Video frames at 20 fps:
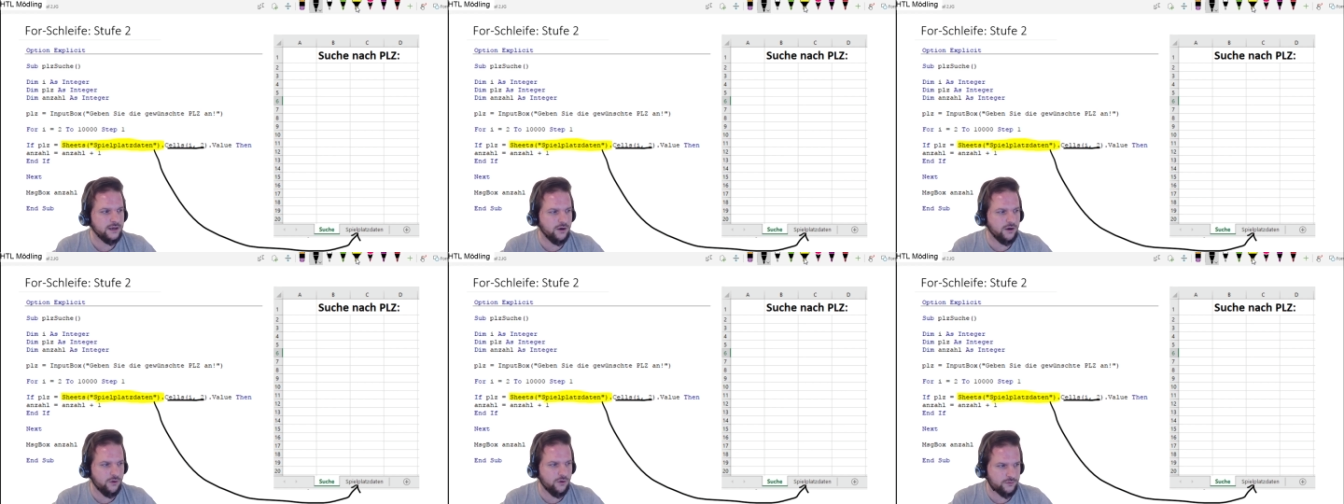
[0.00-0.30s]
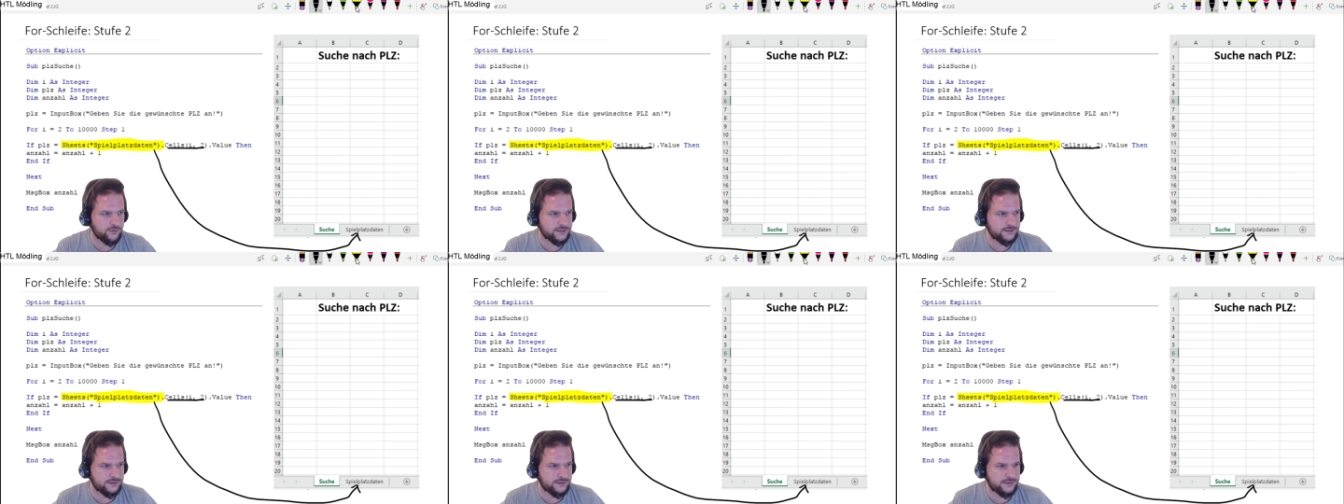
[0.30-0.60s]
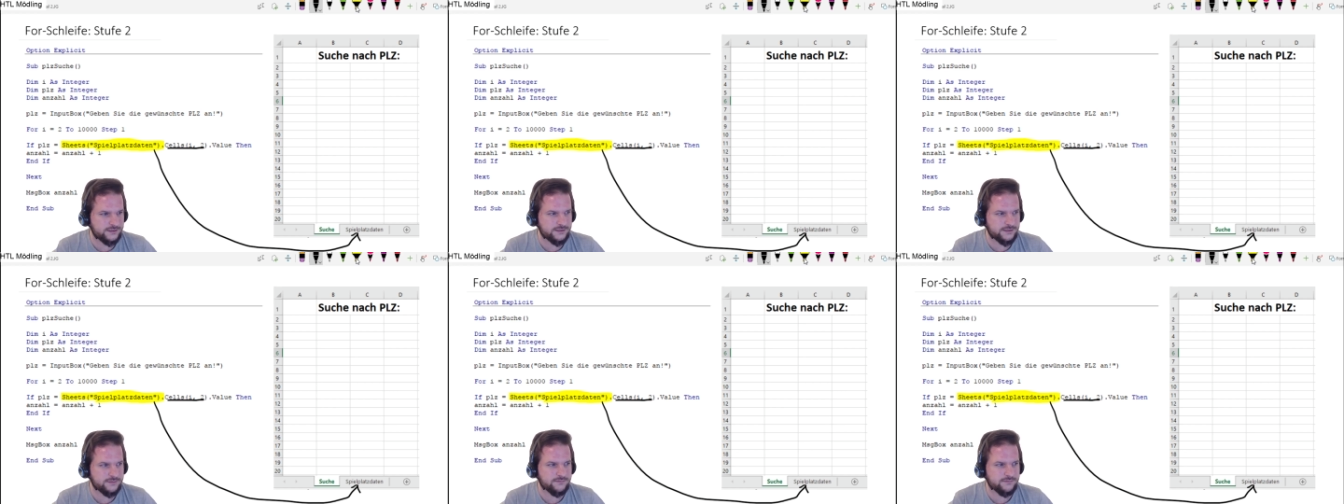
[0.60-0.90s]
ohne
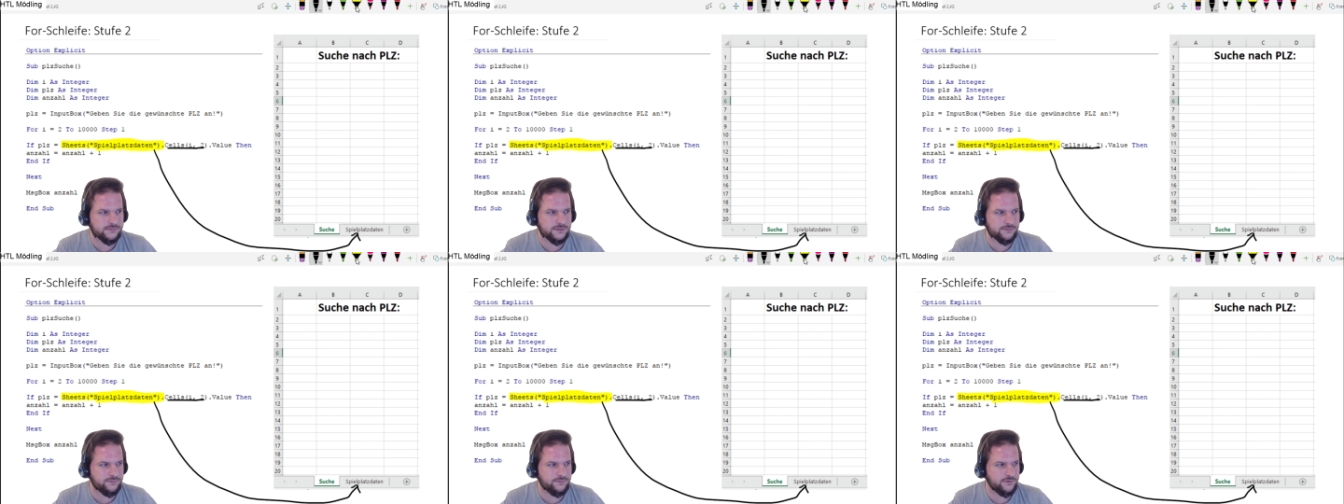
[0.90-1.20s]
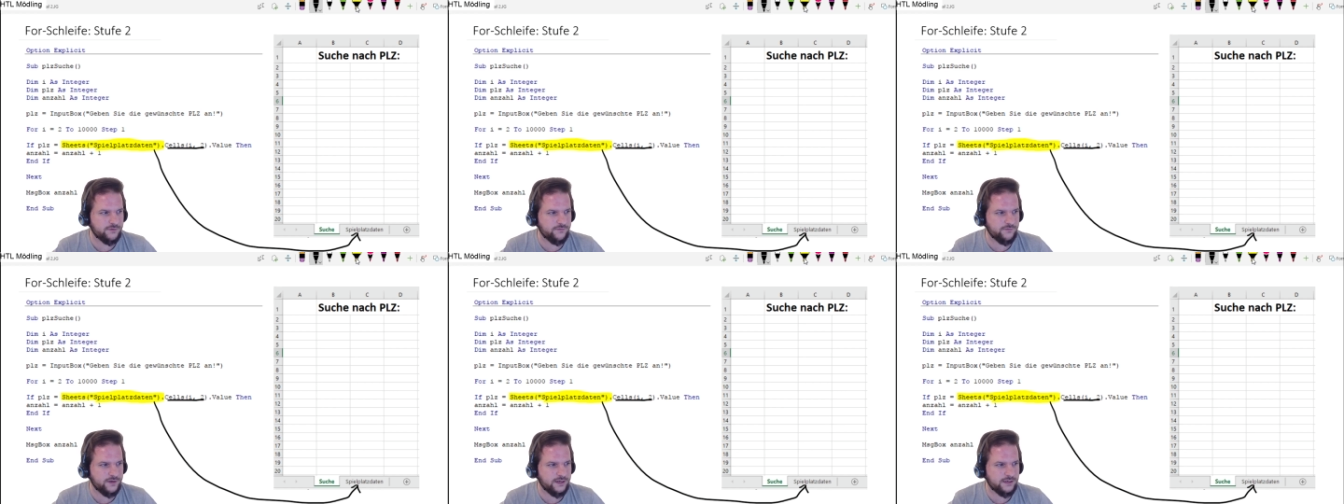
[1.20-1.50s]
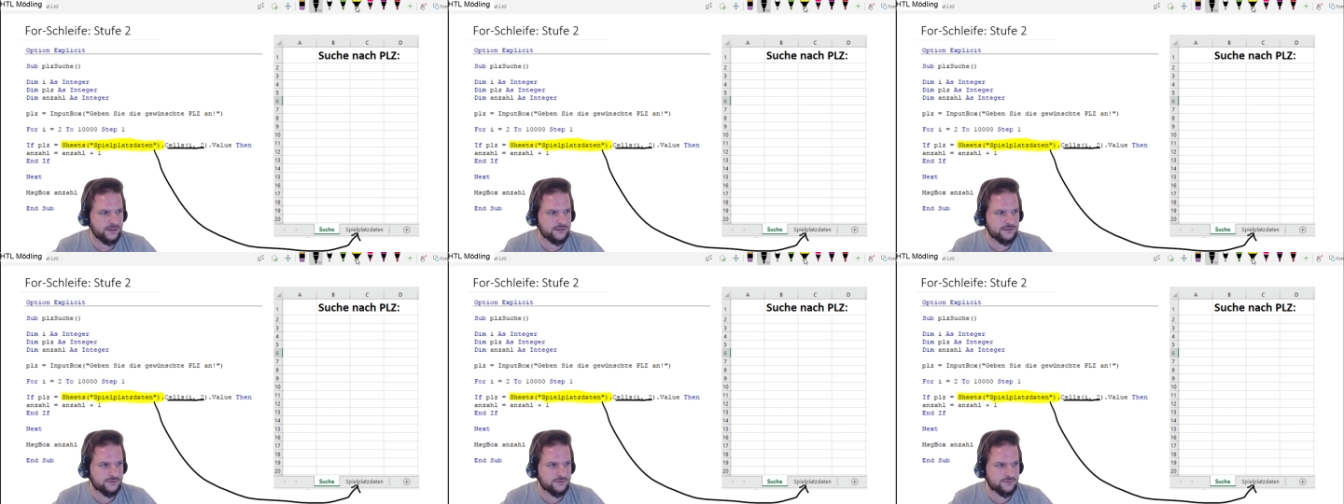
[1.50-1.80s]
diesen
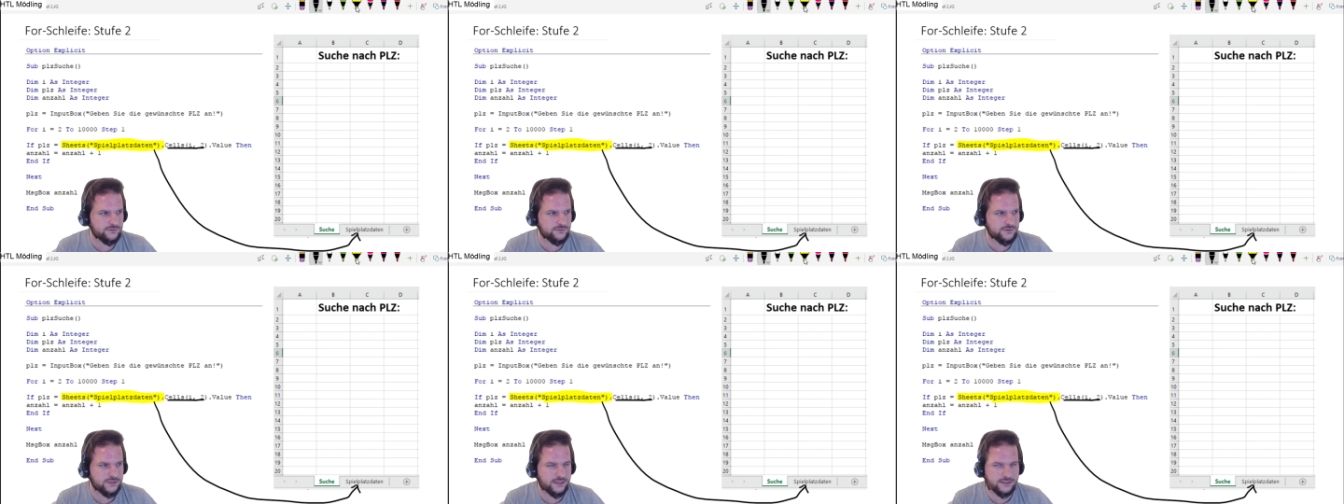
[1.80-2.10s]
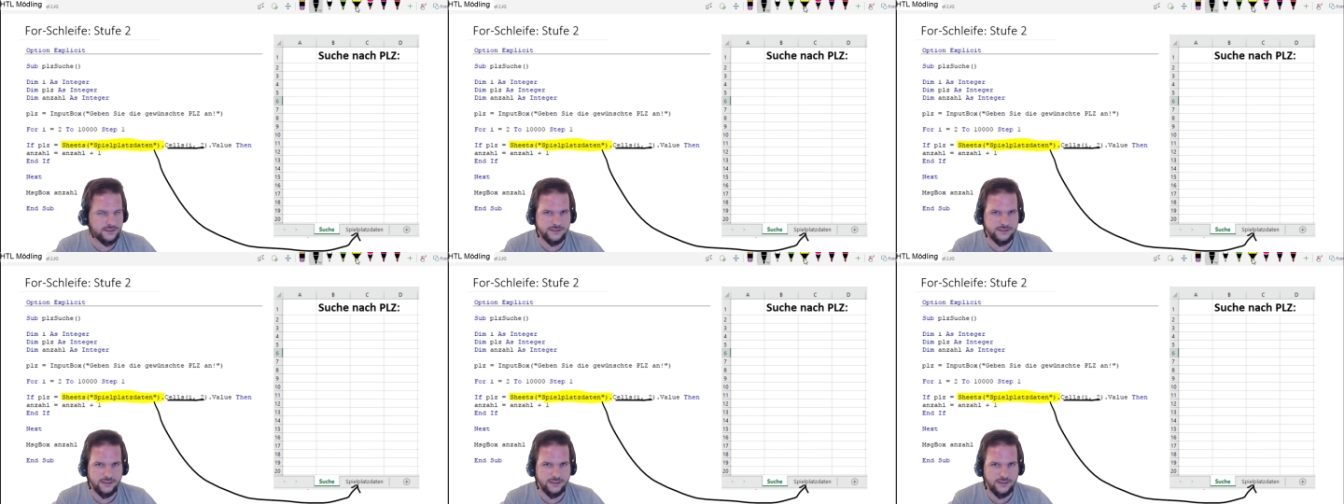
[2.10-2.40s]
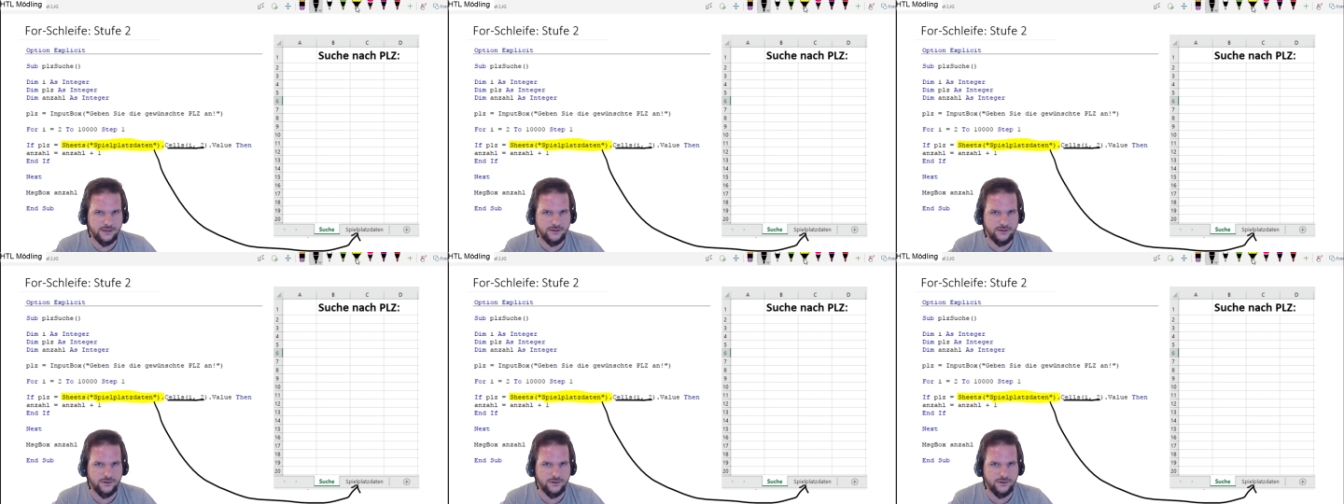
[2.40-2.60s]
Befehl zusätzlich